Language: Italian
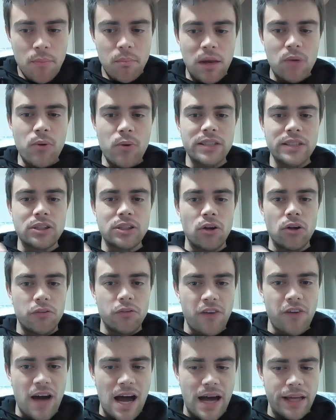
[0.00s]
ma questo lo
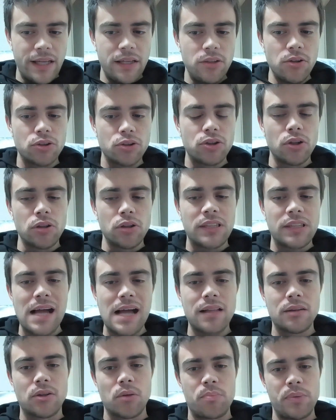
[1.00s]
fai non
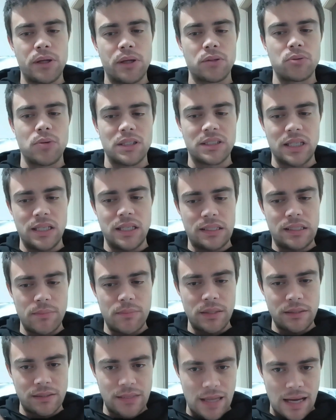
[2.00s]
soltanto per tua sanità
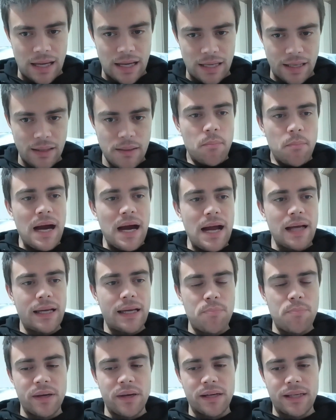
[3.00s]
mentale, ma
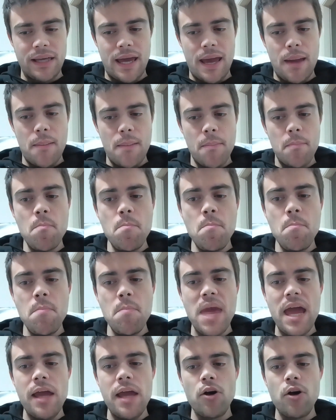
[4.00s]
anche perché
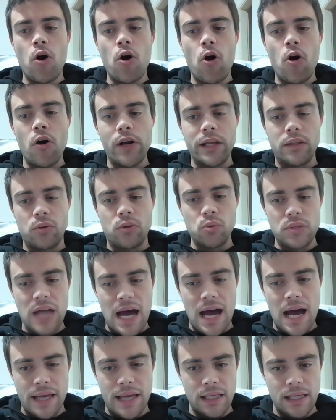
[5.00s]
meno ore tu
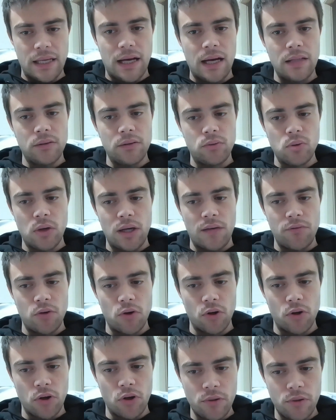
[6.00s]
dai al tuo
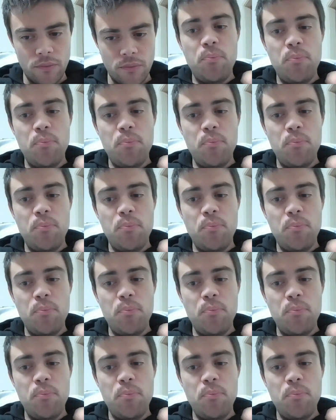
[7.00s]
lavoro,